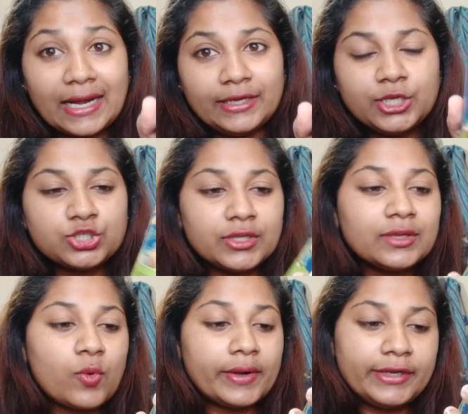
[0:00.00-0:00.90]

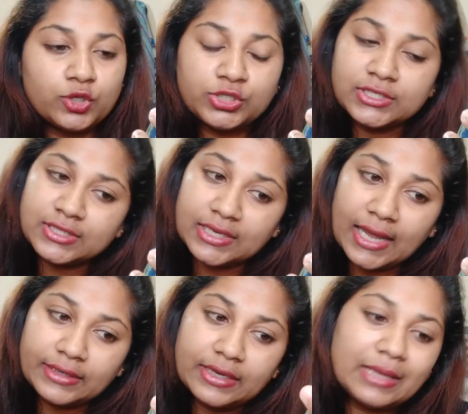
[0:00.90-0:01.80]
కండిషనర్ క్వాంటిటీ వచ్చేసి త్రీ
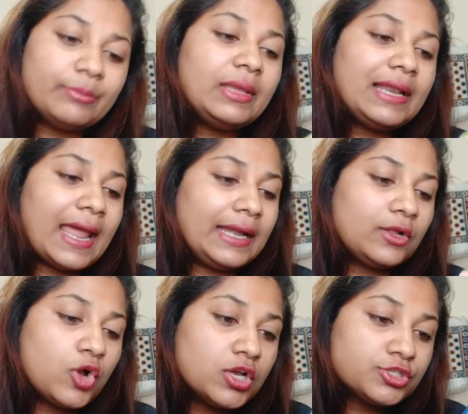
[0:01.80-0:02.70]
హండ్రెడ్ ఎంఎల్
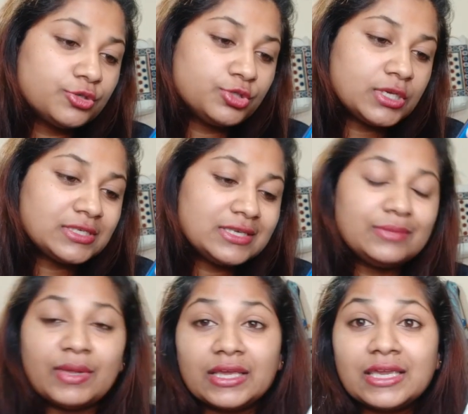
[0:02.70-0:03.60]
అండ్ కాస్ట్ వచ్చేసి
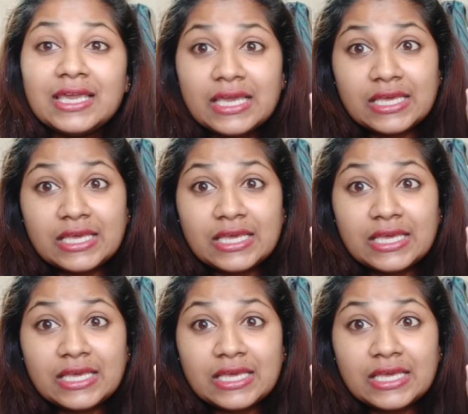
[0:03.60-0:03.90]
ఇది మనకి